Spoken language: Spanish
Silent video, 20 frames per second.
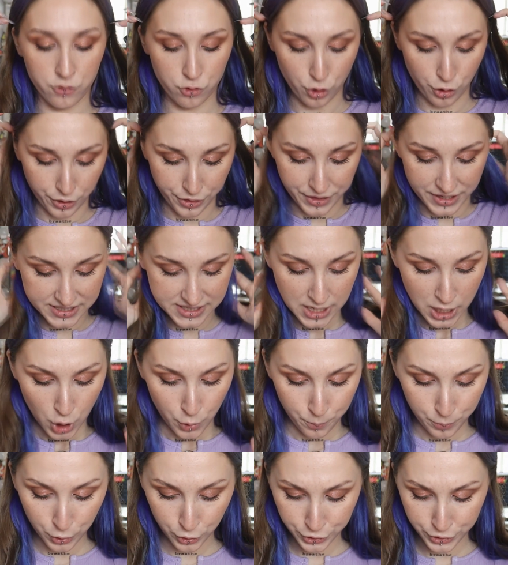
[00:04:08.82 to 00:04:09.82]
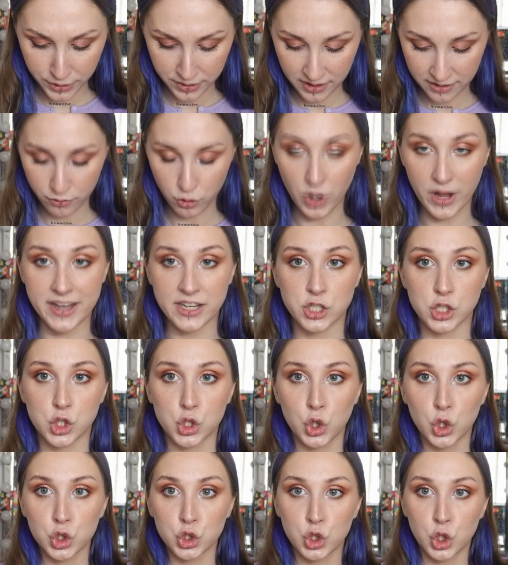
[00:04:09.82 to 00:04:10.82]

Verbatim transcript: entonces, procediendo a esto,